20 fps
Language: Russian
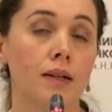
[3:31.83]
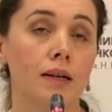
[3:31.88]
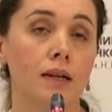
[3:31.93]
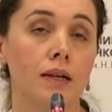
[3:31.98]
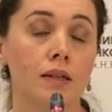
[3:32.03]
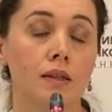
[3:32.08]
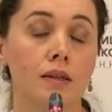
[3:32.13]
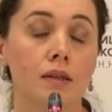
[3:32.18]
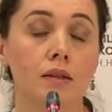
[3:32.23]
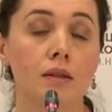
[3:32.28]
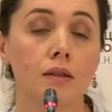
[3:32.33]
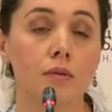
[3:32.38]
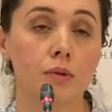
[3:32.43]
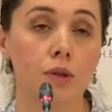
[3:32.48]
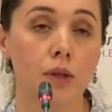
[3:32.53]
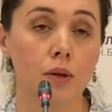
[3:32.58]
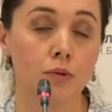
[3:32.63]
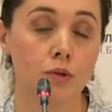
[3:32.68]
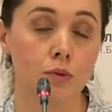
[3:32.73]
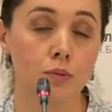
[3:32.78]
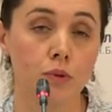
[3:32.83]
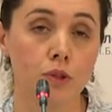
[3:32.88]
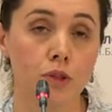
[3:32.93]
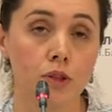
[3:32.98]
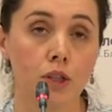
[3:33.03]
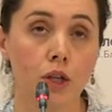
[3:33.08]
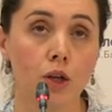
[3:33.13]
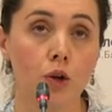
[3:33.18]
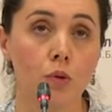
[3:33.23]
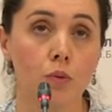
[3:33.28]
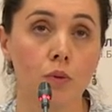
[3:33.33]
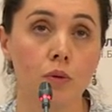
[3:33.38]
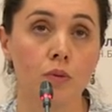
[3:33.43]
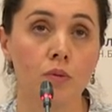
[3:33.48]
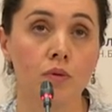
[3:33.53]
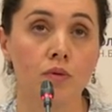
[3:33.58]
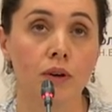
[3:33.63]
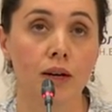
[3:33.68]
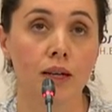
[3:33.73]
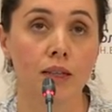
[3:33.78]
Это потому что мезотелиома
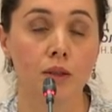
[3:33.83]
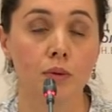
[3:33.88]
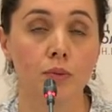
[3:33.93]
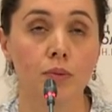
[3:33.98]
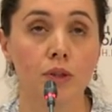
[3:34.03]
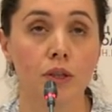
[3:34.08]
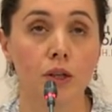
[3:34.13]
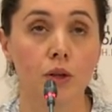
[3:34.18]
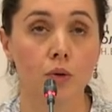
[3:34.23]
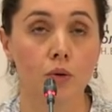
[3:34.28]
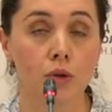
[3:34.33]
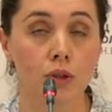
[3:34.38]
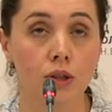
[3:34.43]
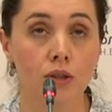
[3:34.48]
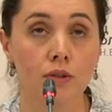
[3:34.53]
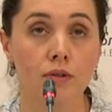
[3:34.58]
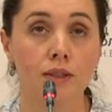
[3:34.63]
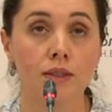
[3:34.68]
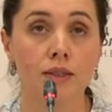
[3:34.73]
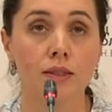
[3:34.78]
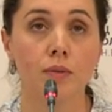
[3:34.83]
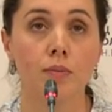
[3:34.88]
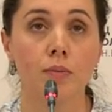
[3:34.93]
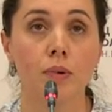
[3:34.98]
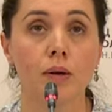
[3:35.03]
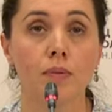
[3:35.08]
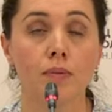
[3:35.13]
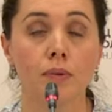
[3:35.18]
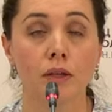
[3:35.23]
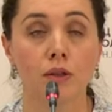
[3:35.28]
бывает эпителиоидного типа,